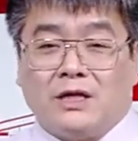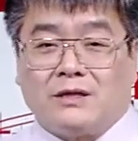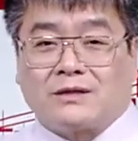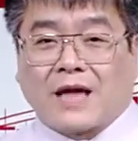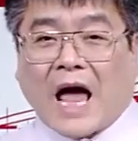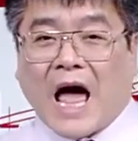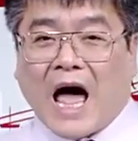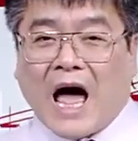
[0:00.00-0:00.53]

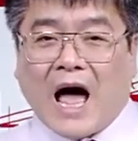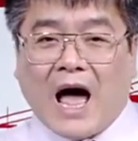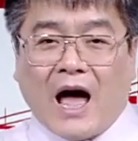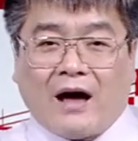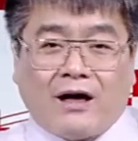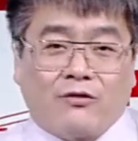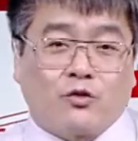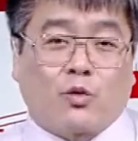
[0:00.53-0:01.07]

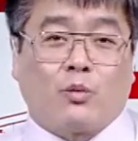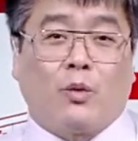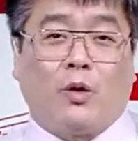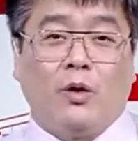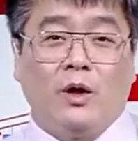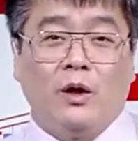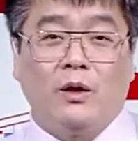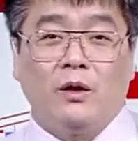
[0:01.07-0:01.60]
이상한
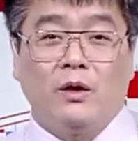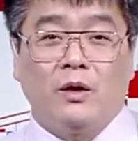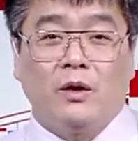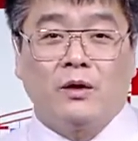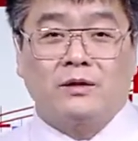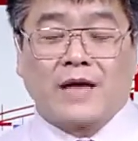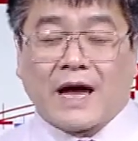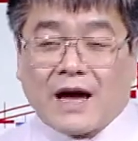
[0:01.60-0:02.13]
종목.
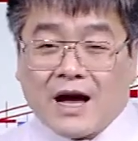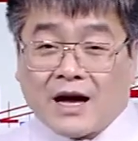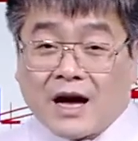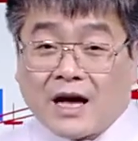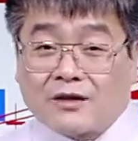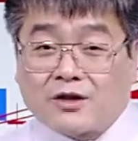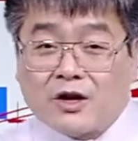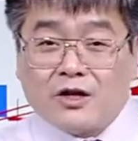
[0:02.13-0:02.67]
상한가
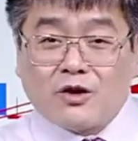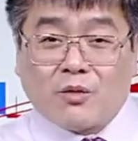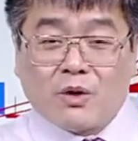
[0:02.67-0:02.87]
같죠? 이